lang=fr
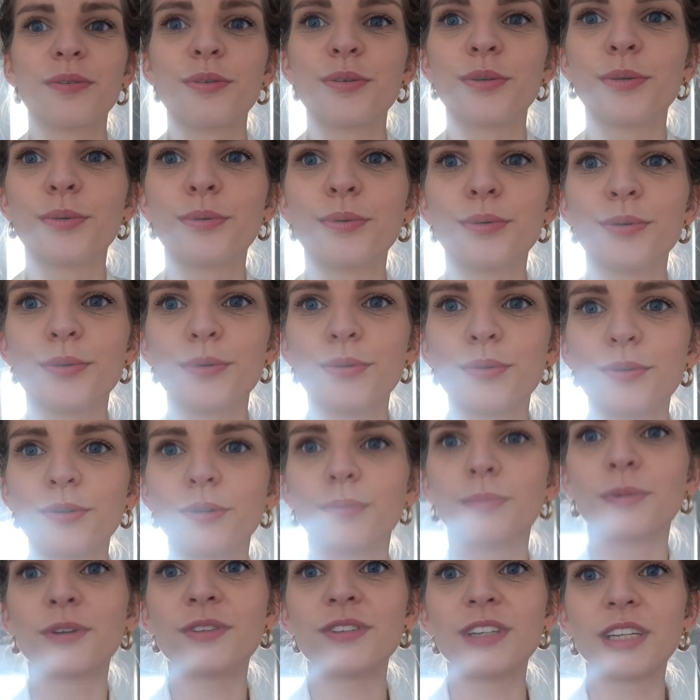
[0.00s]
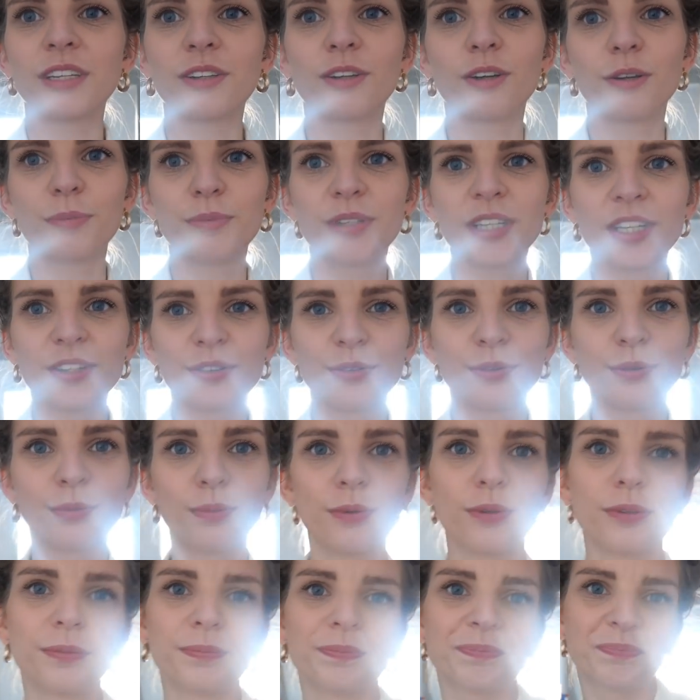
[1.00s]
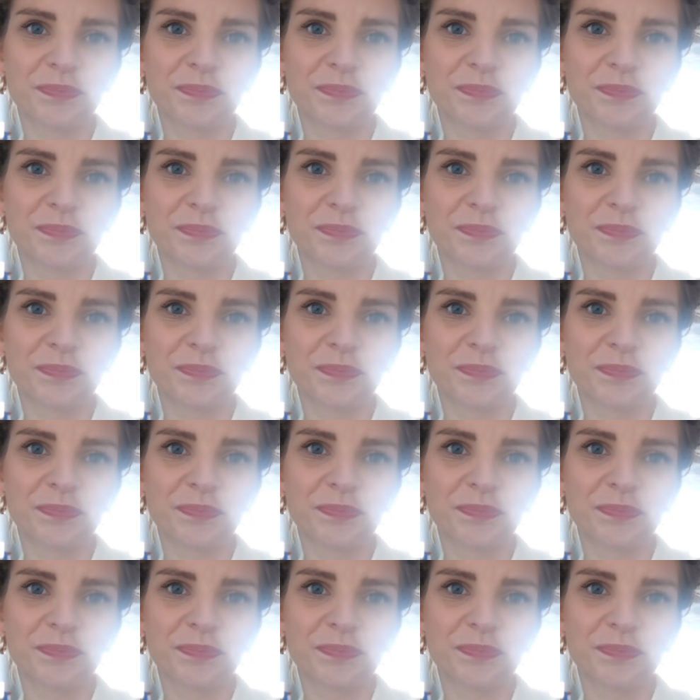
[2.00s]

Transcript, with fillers: je justement cette robe chasuble.